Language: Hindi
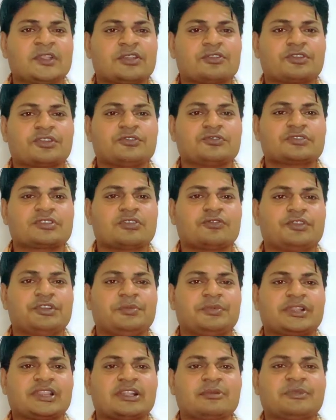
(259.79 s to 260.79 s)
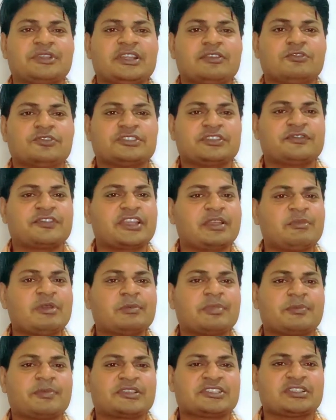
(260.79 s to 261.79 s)
क्योंकि उसका कोई मतलब नहीं है वो सिर्फ
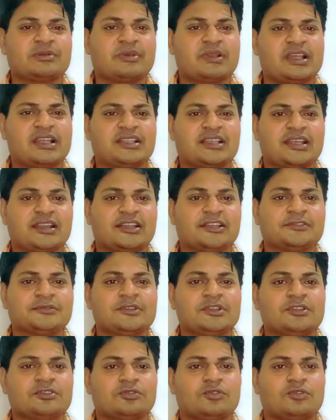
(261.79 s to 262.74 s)
गेमिंग पर्पज़ से बनाया जा रहा है